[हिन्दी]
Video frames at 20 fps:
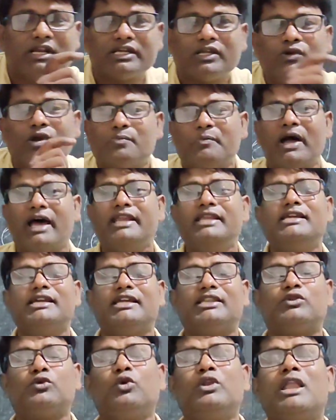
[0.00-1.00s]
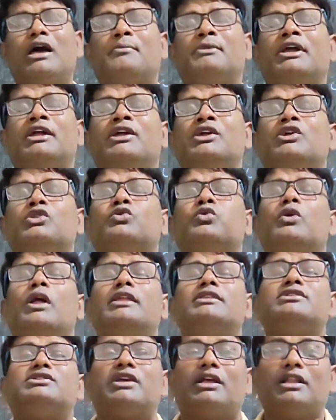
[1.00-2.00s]
में रखे हुए पानी के तुलना में
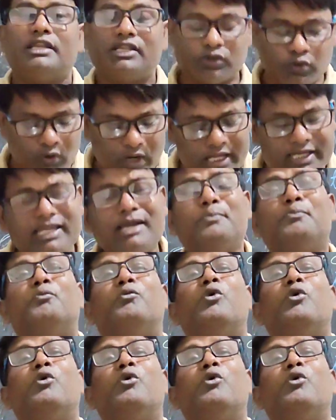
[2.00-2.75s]
थोड़ा जल्द थोड़ा क्या